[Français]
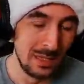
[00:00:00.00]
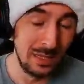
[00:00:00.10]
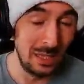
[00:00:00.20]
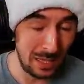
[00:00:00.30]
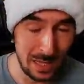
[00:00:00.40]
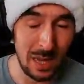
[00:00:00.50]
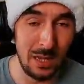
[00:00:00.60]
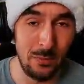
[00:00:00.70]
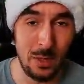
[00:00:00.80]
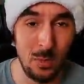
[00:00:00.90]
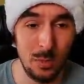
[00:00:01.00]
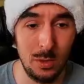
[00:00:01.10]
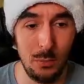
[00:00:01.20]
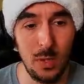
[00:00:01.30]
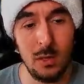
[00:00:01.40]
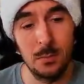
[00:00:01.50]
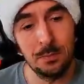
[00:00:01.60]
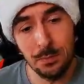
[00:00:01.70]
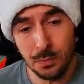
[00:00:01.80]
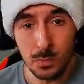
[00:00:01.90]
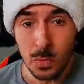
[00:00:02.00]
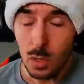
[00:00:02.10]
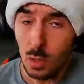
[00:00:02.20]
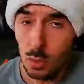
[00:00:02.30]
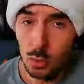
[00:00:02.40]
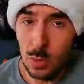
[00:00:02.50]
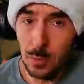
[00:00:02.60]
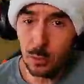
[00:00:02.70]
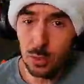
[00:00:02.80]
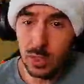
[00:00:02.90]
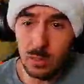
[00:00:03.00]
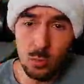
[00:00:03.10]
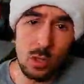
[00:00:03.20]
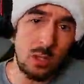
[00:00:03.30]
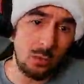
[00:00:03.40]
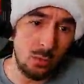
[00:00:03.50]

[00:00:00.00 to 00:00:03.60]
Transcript: Et elle est vraiment bien faite. On a perdu Anamora de